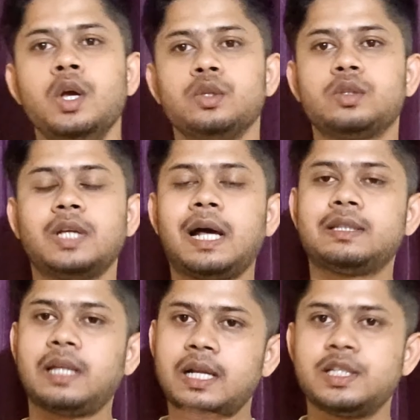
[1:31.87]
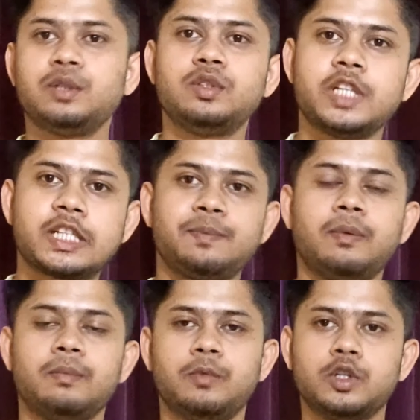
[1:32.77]
তো তারা যেহেতু এক্সপো
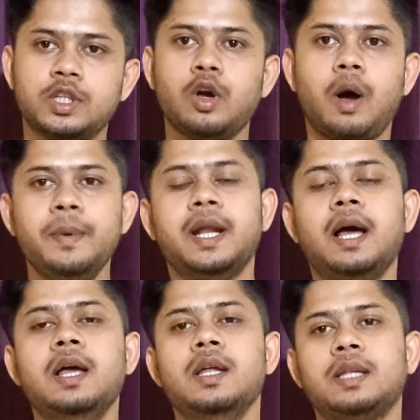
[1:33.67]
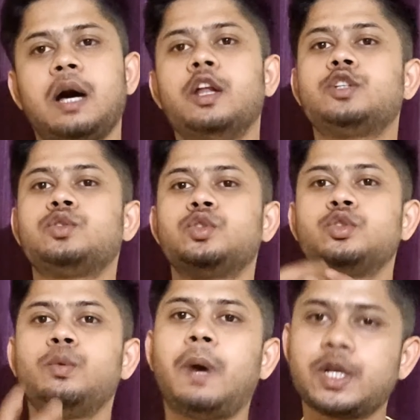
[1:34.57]
ভর্তি হবে না তাহলে শুধু
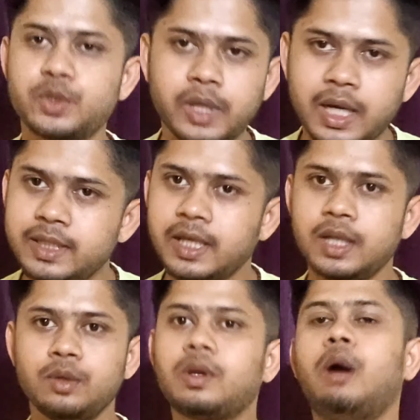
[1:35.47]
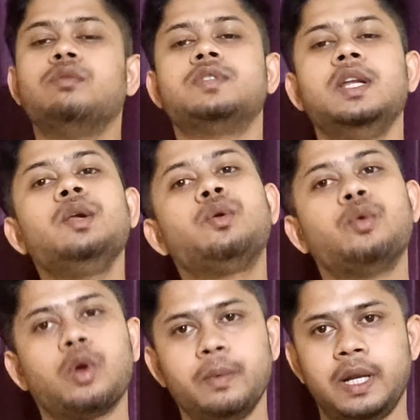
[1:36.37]
শুধু পাঁচশো টাকা দিয়ে কিন্তু কাউন্সিলিং
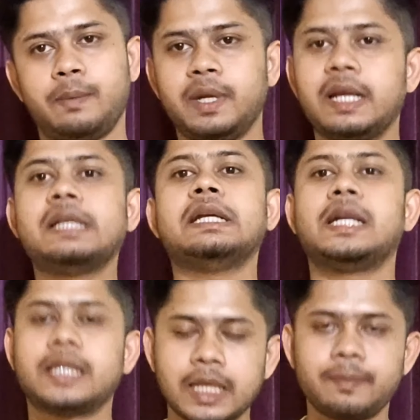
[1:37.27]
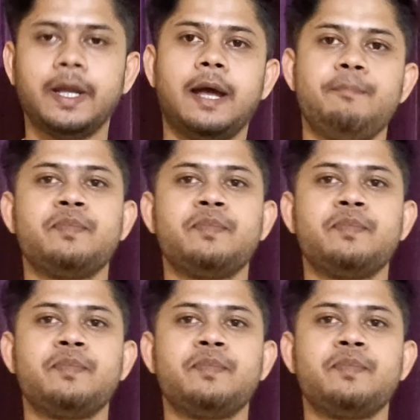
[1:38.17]
করবে না মানে রেজাল্ট দেখবে না